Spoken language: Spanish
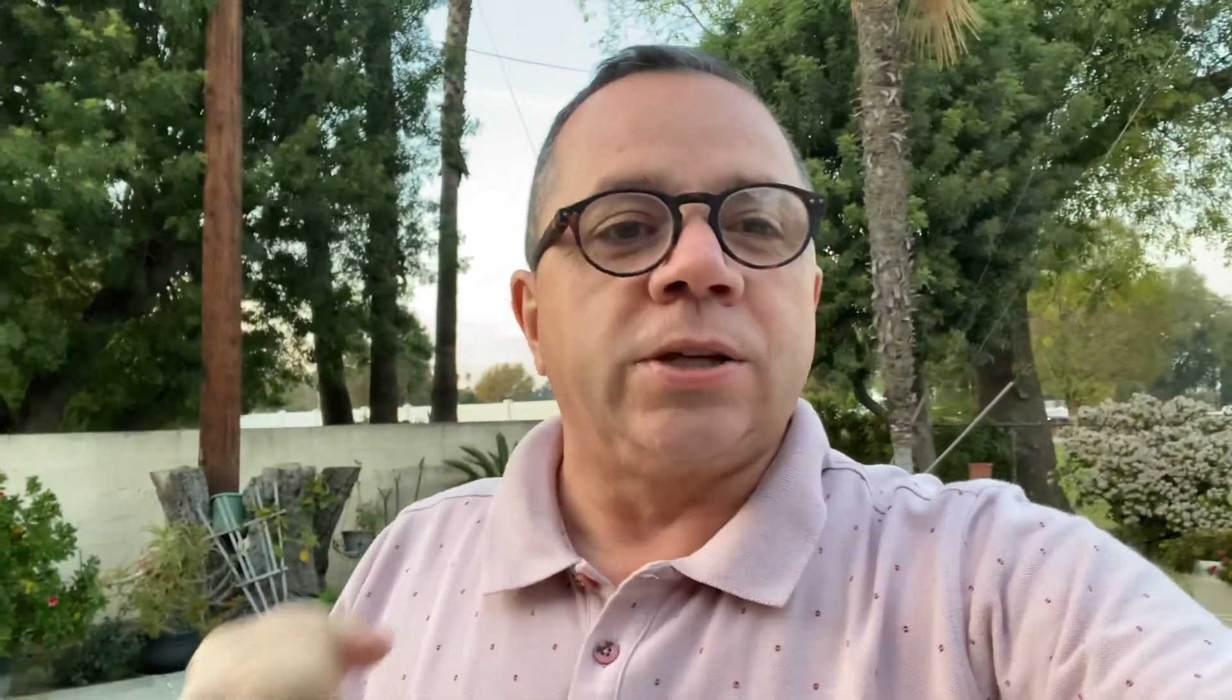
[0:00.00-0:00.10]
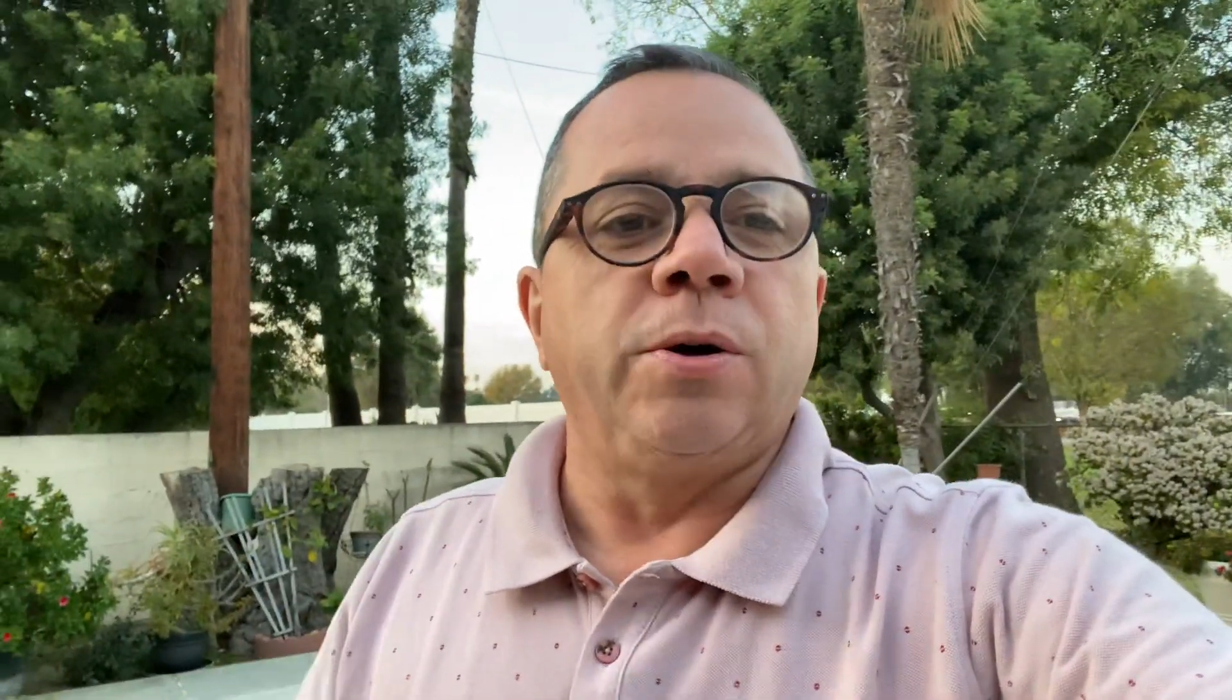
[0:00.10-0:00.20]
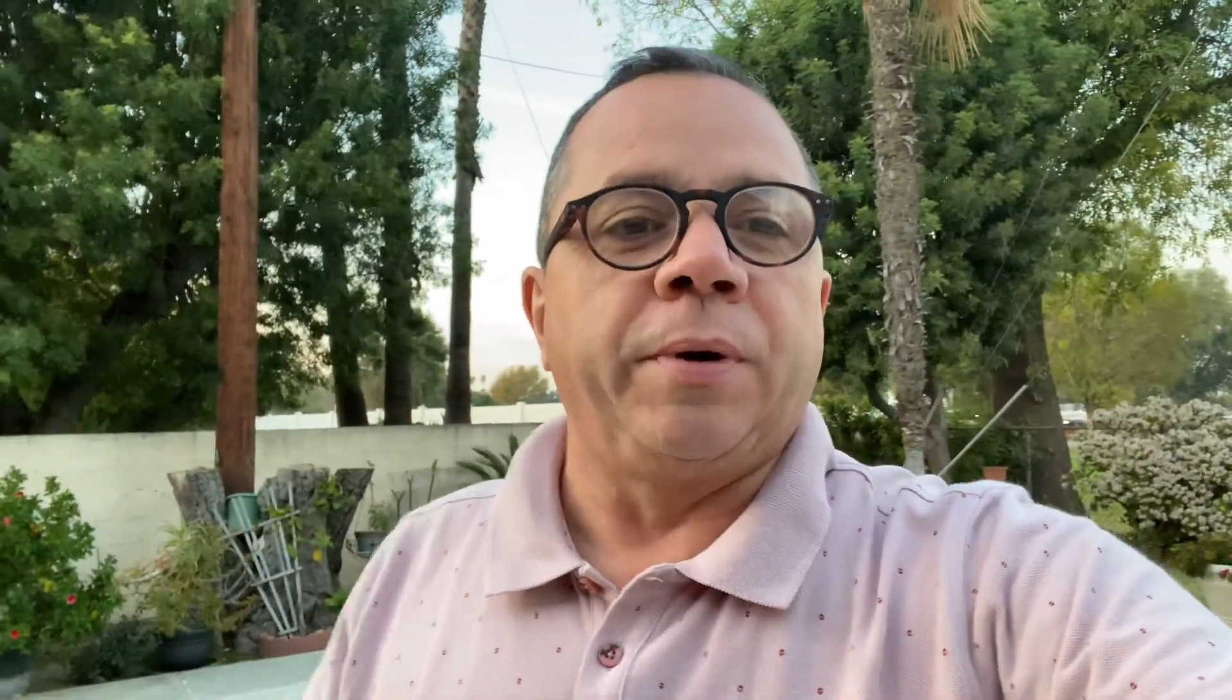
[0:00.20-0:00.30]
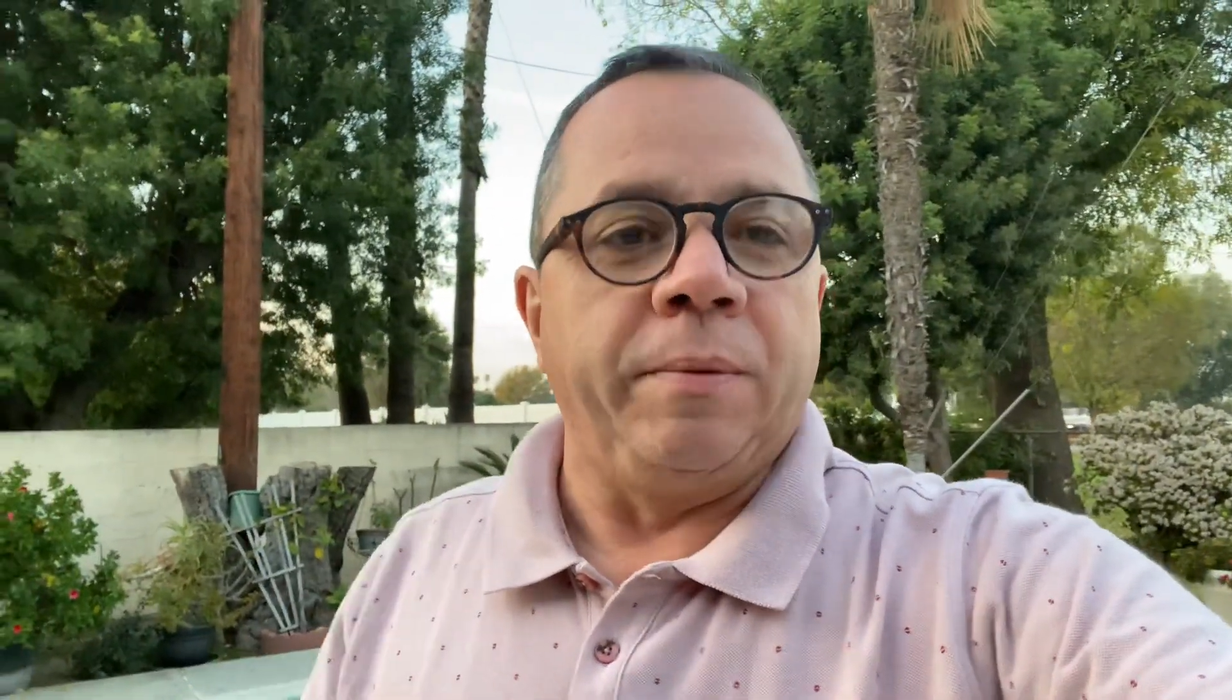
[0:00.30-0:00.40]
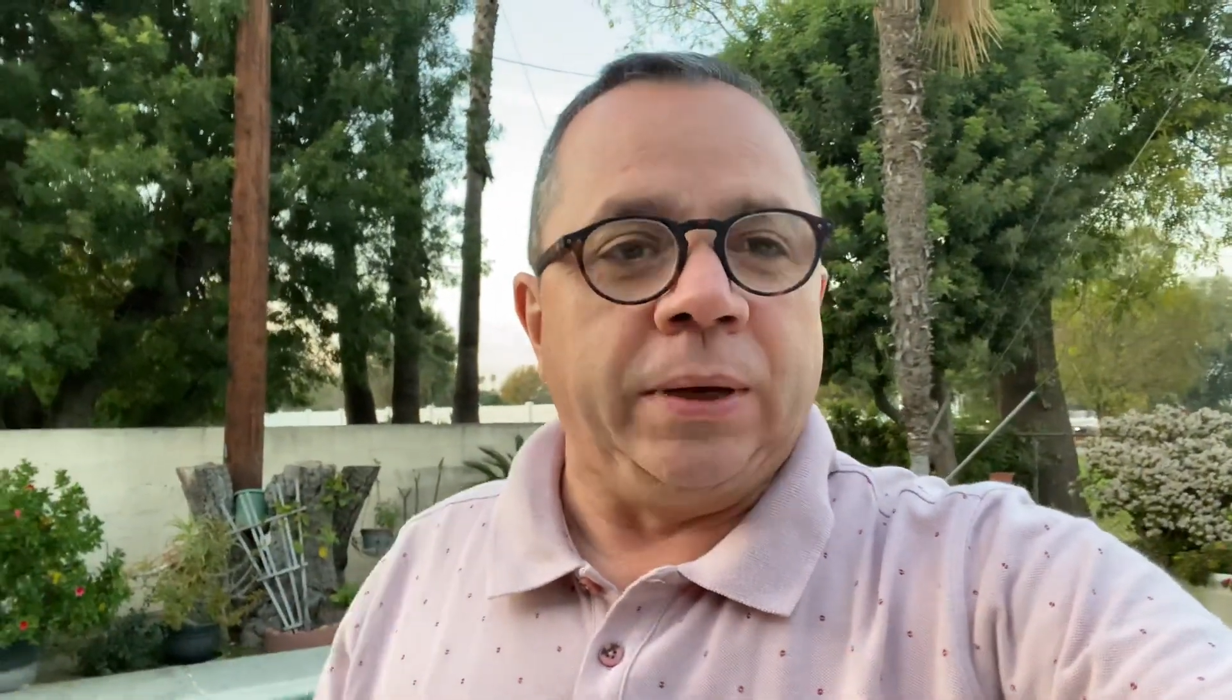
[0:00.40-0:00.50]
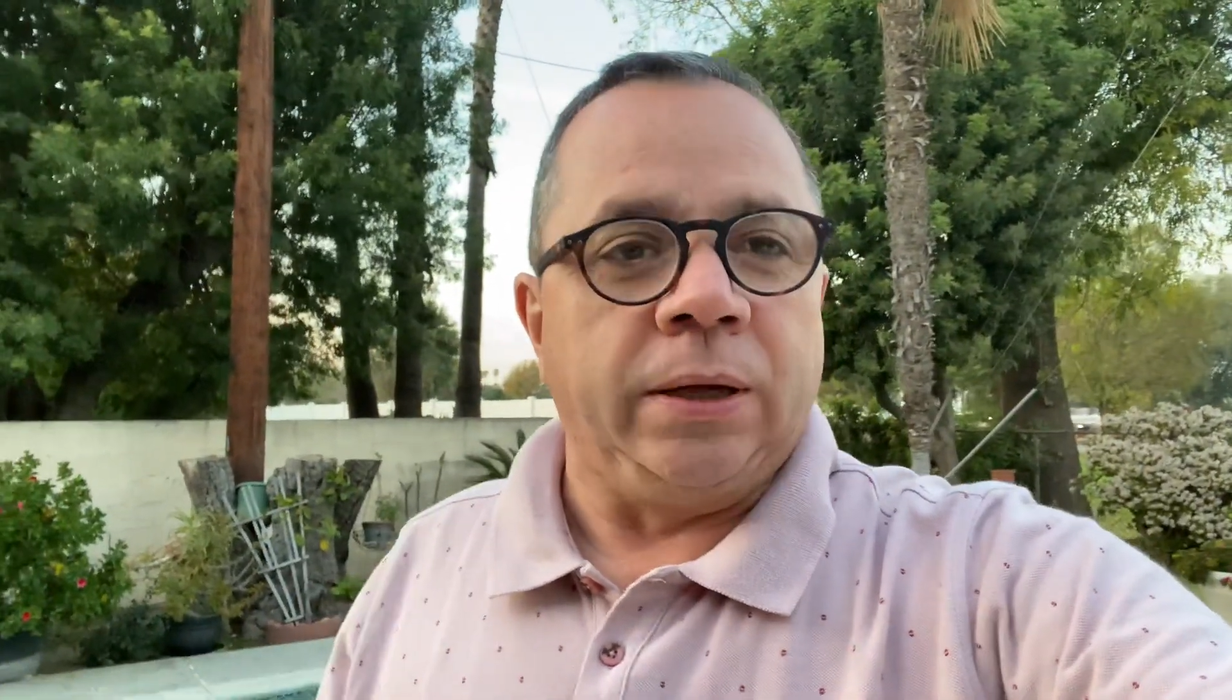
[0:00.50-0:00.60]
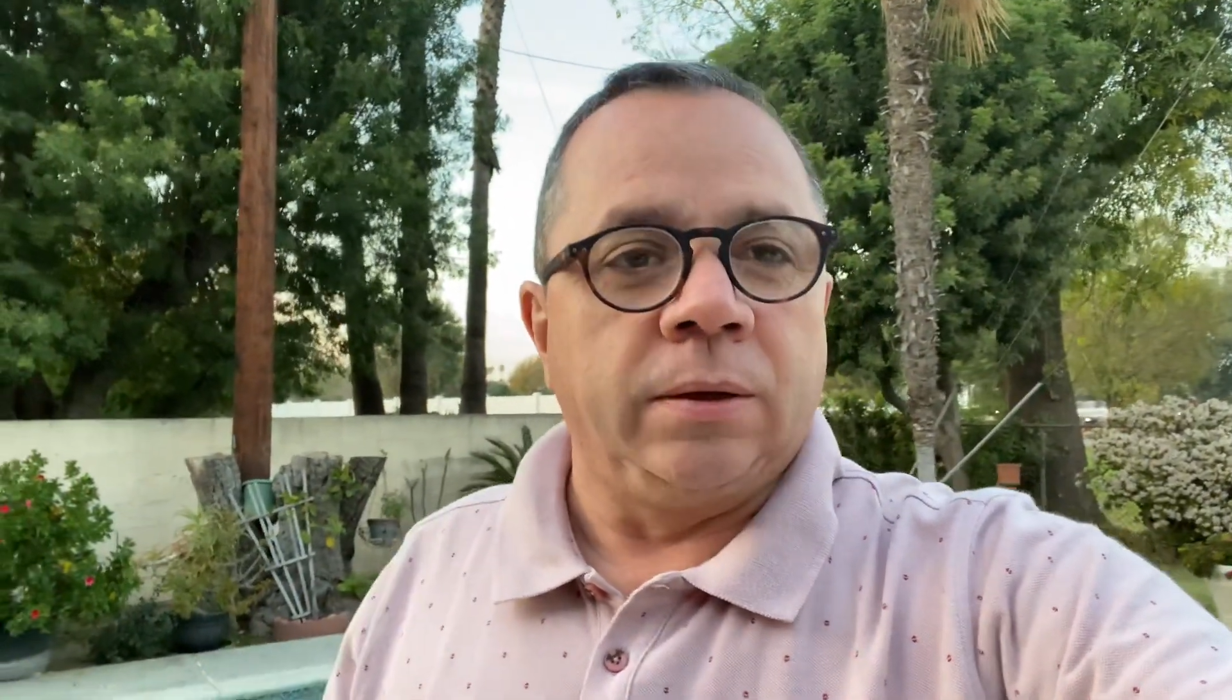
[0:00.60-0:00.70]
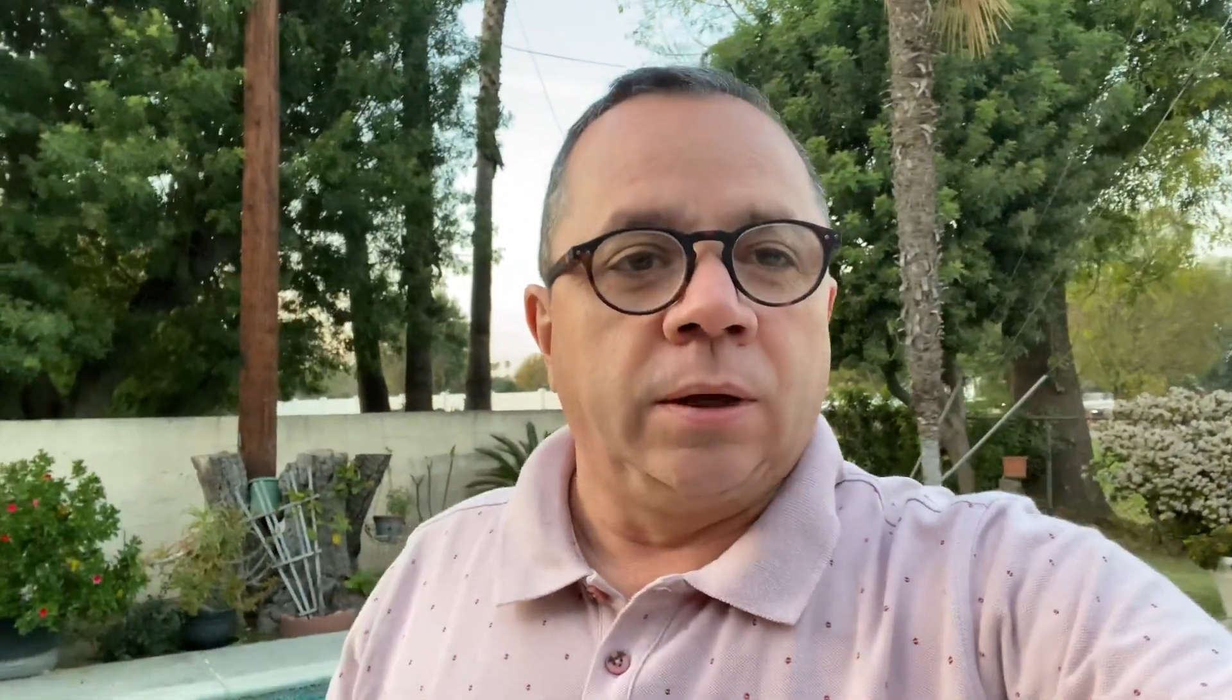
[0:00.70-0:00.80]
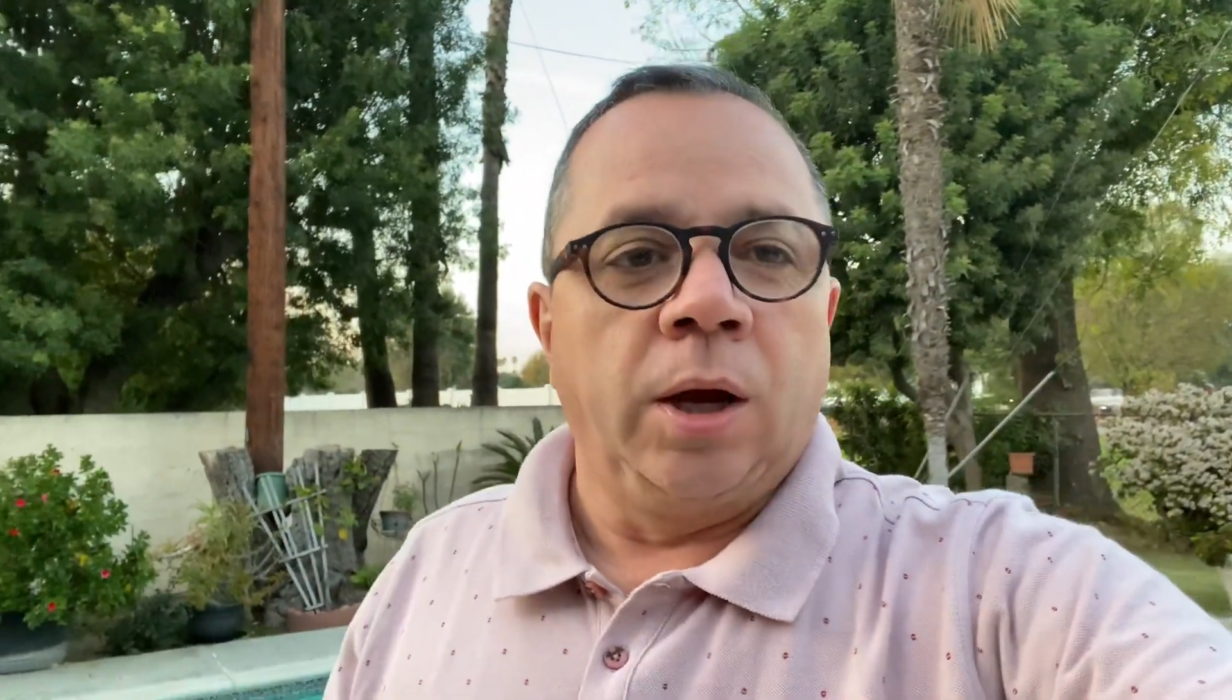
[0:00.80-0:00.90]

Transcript: sobre mí,